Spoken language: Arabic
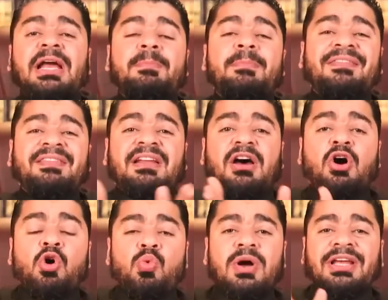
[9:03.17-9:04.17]
المثل
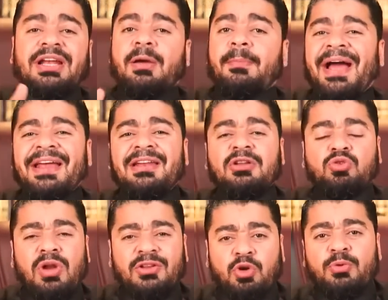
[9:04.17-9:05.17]
هو انا مع ان انتم
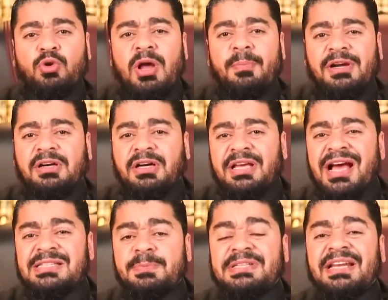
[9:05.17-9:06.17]
لا تؤمنون
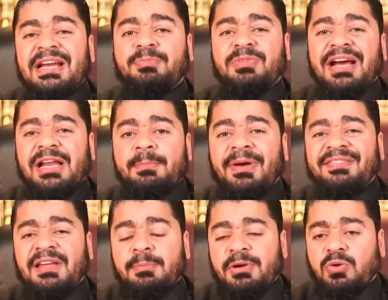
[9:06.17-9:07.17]
بالقياس بس انا جبت لك
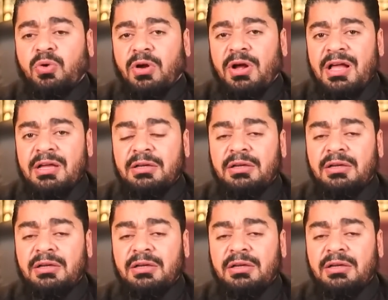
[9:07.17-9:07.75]
المثل من القران